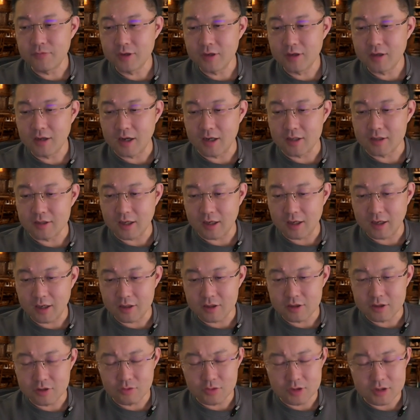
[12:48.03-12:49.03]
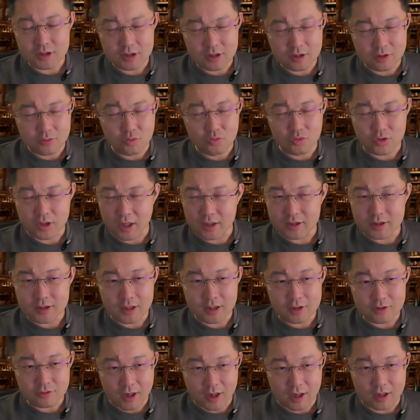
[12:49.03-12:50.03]
啊，大概是我记得五年
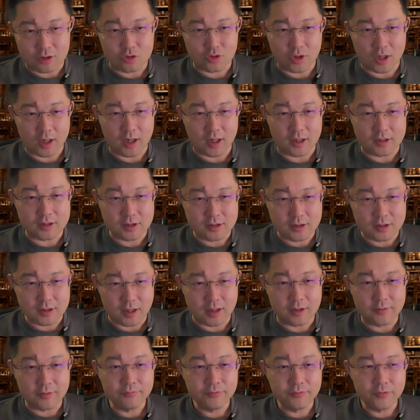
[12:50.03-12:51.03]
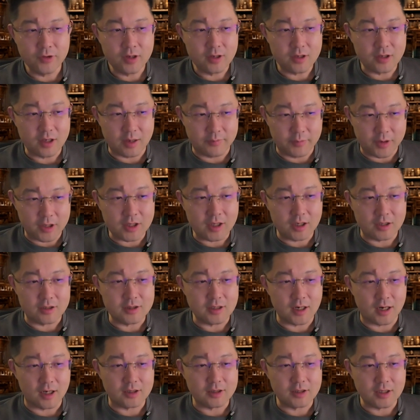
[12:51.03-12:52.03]
前就开始传啊，现在也没停
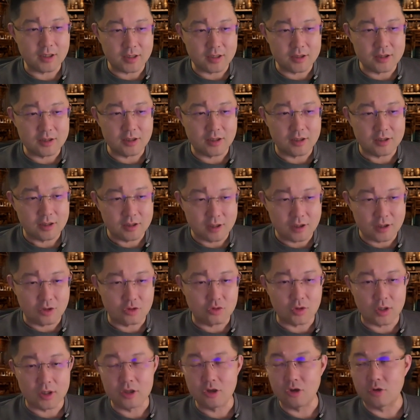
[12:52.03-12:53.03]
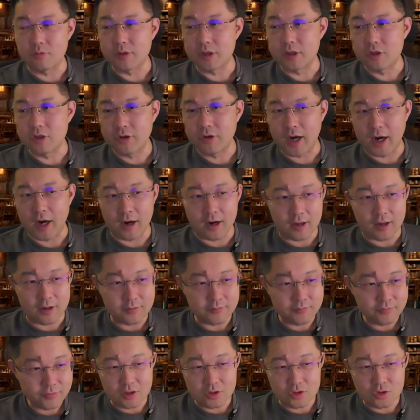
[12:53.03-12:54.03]
下来。这一次呢，真的是传的有鼻子有眼了。
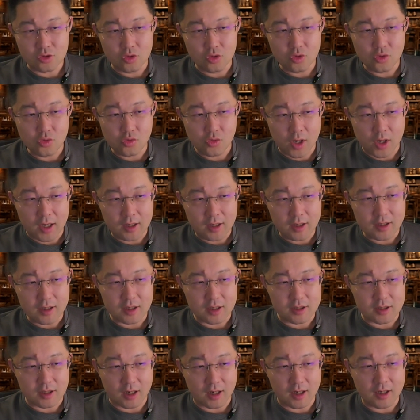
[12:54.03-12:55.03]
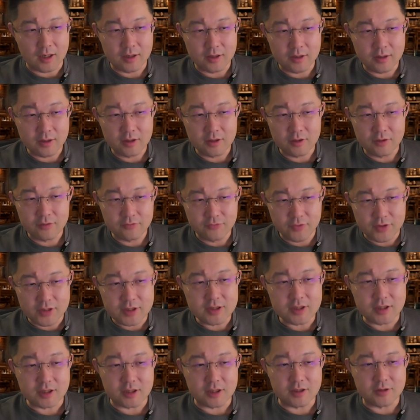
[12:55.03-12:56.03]
从原理上分
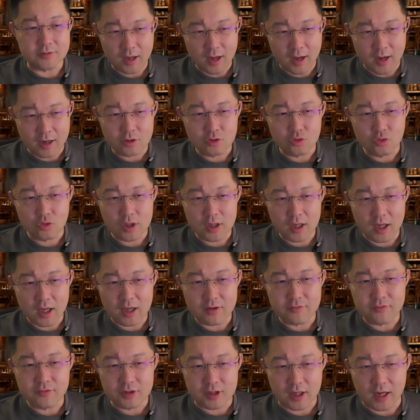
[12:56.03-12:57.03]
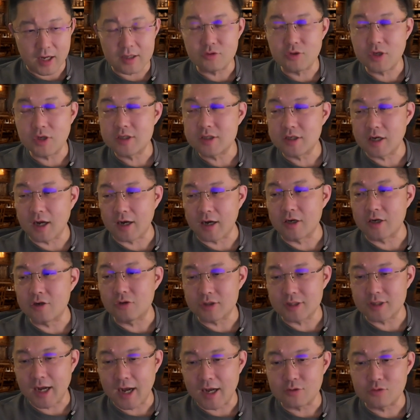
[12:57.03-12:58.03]
析，安卓跟 iPhone 的安全性还是有
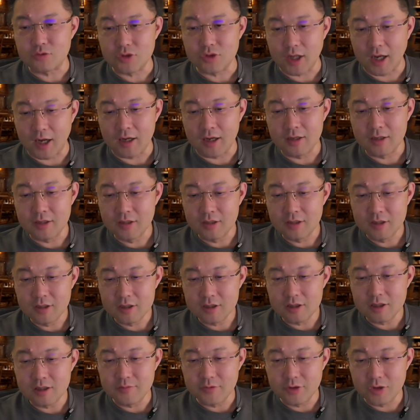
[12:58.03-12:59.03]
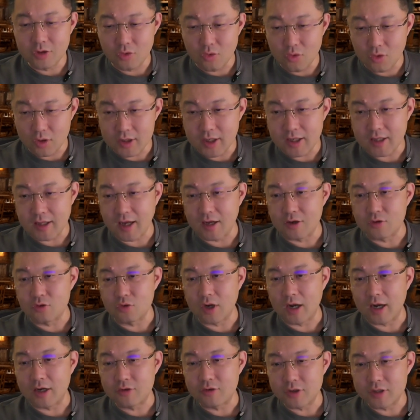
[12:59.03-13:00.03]
差距的啊，特别是国内的安
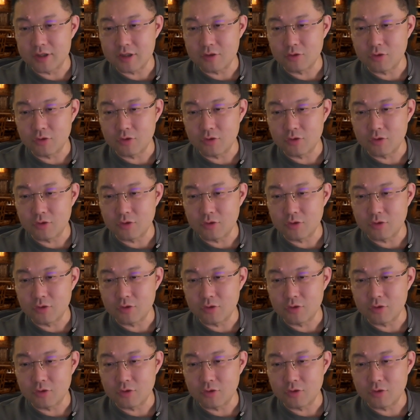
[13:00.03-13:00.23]
卓安全性